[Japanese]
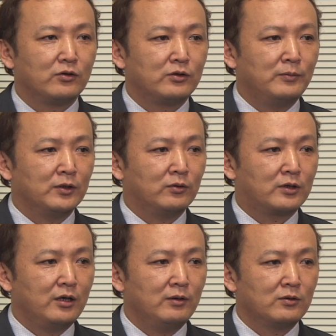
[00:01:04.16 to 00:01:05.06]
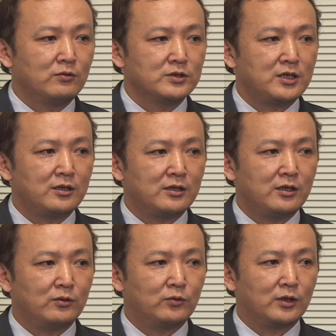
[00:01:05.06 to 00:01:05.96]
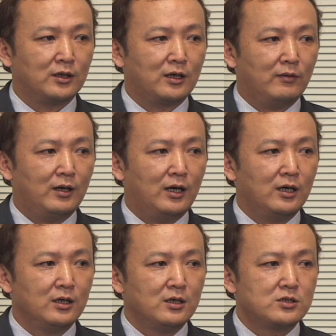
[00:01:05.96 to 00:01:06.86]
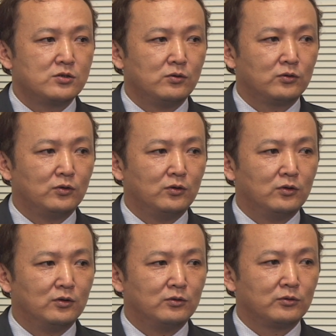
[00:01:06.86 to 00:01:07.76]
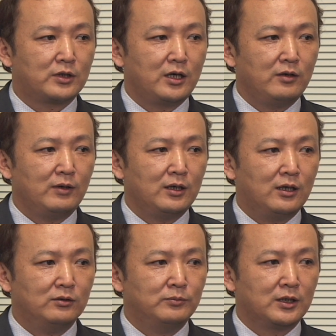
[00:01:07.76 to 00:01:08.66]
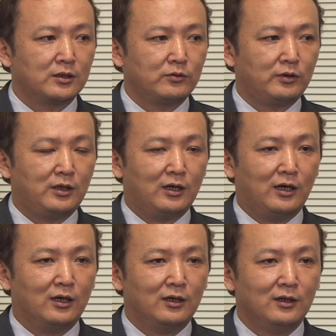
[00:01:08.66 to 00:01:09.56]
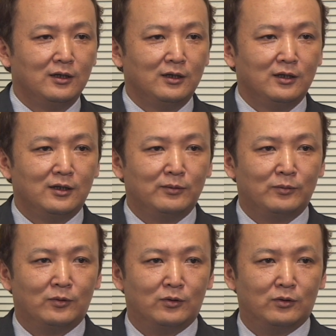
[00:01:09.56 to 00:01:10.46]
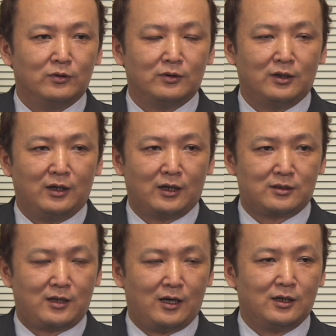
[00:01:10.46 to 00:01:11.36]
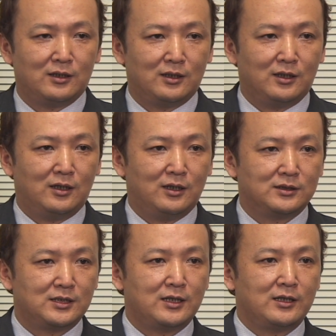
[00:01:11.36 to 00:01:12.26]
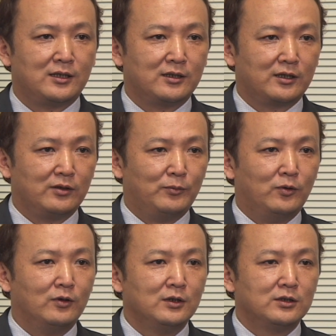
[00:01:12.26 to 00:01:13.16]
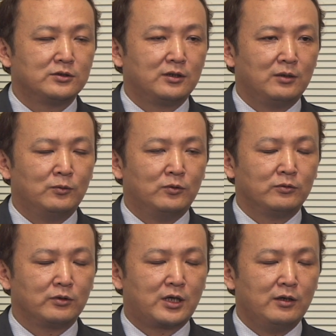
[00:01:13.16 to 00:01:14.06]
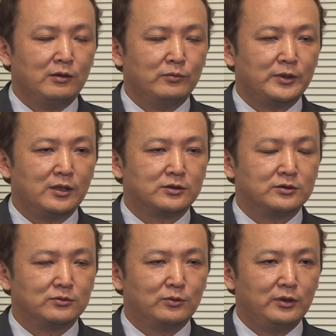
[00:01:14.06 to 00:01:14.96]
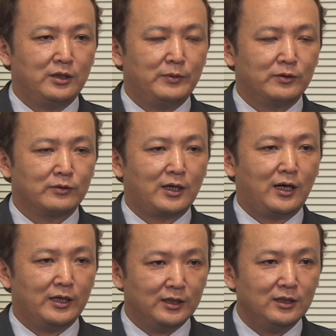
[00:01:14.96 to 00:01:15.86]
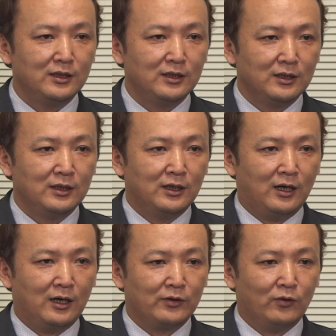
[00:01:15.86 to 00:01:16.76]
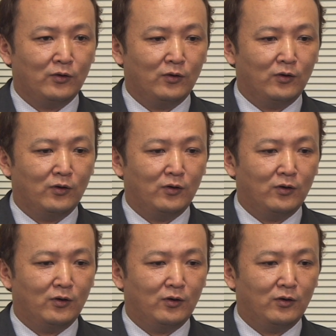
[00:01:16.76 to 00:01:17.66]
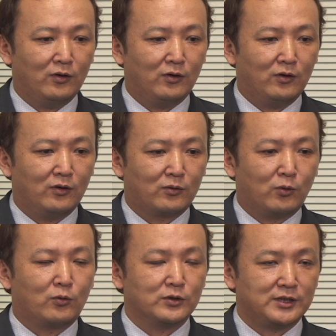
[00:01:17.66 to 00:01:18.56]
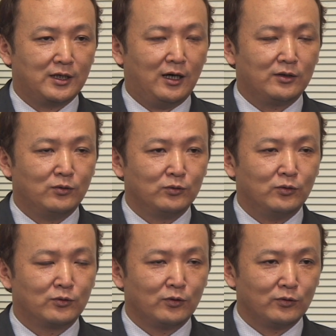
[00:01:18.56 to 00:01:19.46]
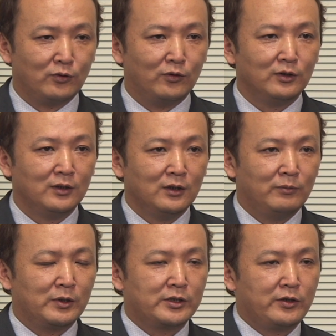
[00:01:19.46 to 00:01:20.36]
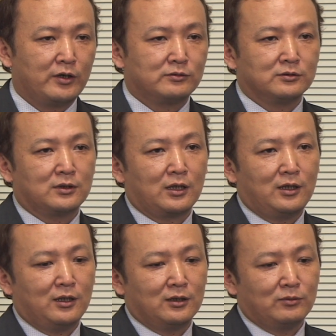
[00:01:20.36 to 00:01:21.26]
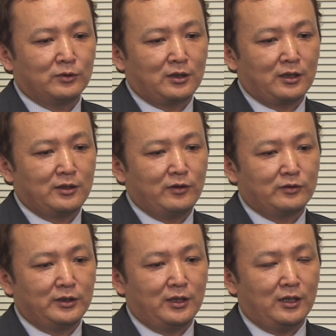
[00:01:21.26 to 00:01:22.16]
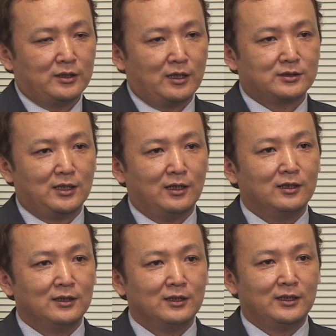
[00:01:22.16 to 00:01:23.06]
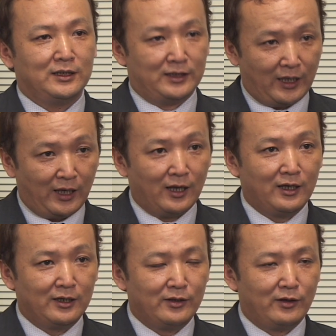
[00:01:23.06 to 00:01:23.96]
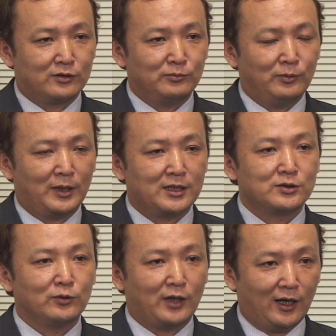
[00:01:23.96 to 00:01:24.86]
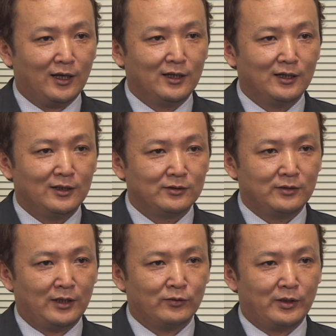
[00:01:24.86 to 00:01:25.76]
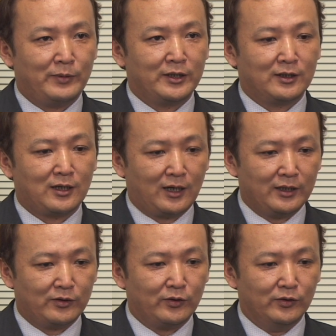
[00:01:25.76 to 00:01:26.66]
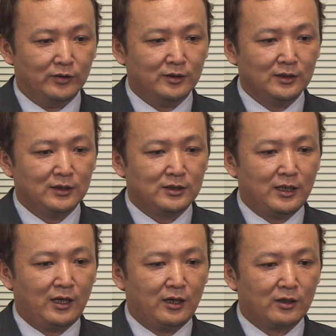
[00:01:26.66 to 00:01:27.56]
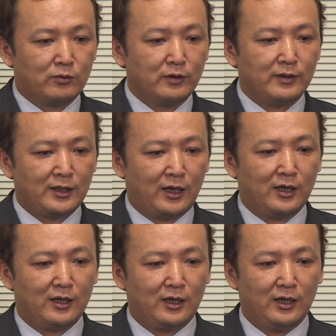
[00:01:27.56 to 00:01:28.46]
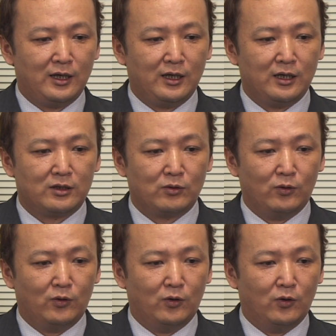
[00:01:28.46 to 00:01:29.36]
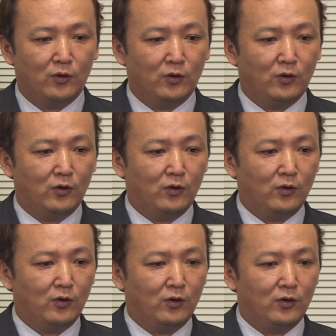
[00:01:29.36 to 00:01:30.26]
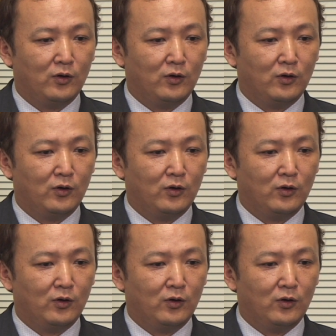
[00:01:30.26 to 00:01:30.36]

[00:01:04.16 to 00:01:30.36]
と、今の k 1甲子園に出る子なんかはちょうど本当 k 1が生まれた時からもうあった、うん、あ世代なんだけどもそ、ね,、れがもう本当 k 1を見てすごいレベルの高い、はい、あのー、高校生がどんどんどんどん、まあ、ひろやくんだけかなと思ったらひろやくん以外にたくさんいて、うん、ひろやくんも負けそうなぐらいのレベルが高いという。はい、でこれはねえっ、ー、と